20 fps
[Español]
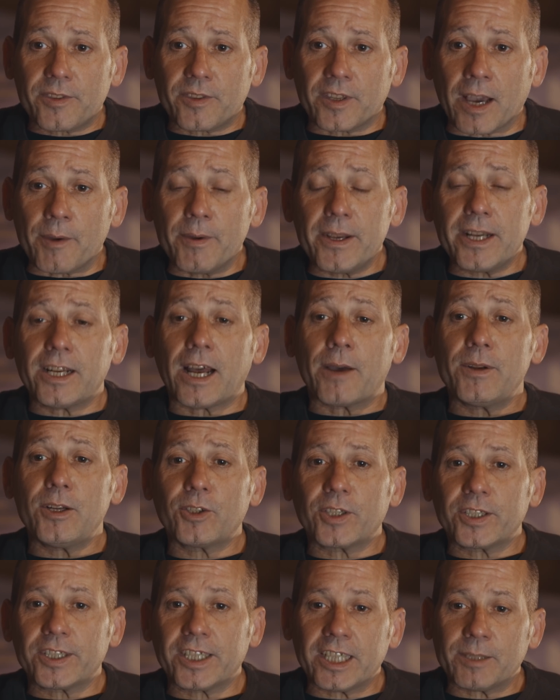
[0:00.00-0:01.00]
dice, a ver, a ver
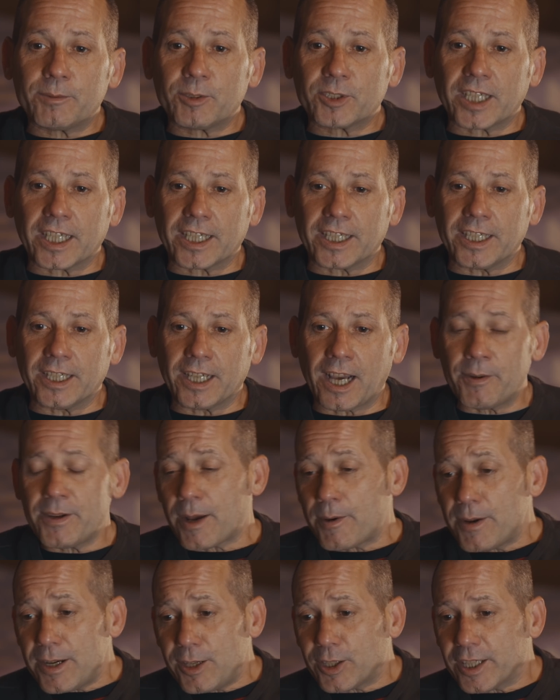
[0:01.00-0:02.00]
lo que tenemos aquí, a
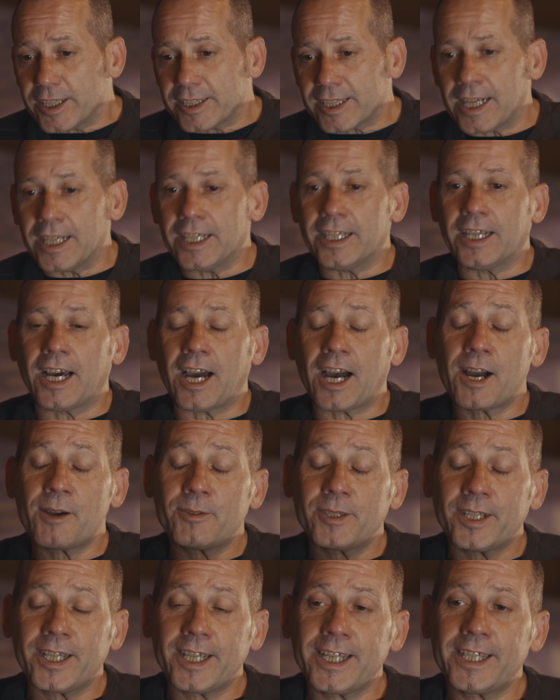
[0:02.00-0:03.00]
ver, a ver lo que sale, la
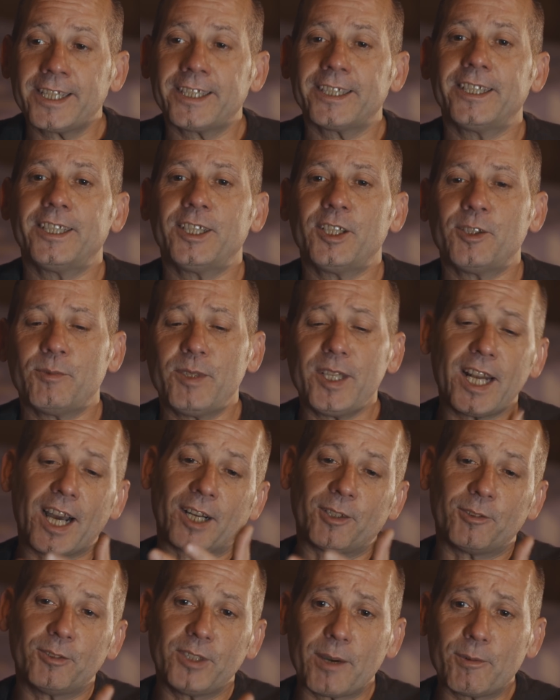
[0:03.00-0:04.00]
abre,
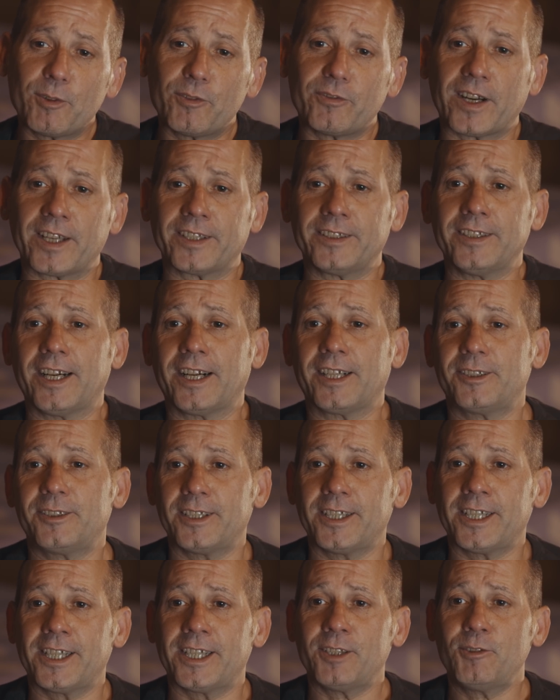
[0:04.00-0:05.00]
mira, una bufanda,
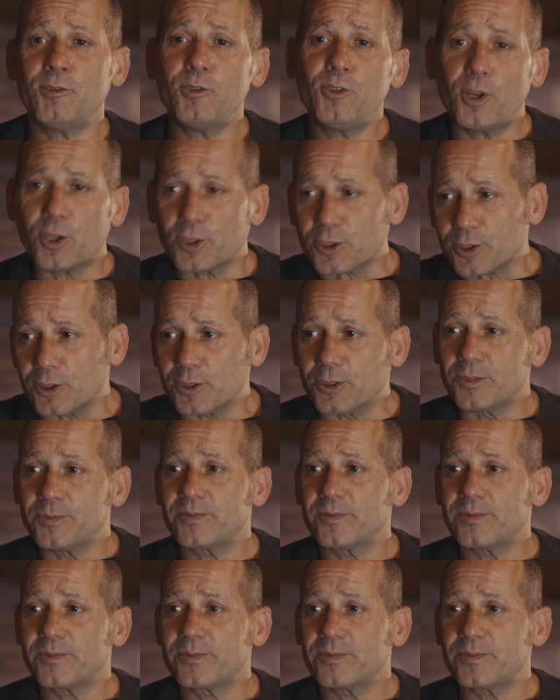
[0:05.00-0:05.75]
eh, un gorro.